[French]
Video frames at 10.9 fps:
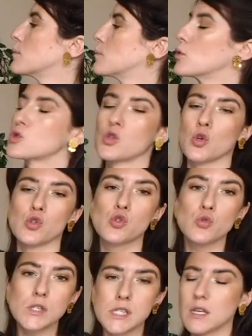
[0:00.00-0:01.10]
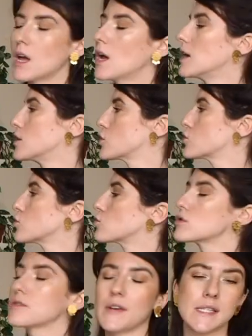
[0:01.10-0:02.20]
me pose souci. Les autres sont
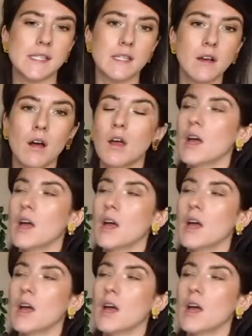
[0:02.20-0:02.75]
tous faciles,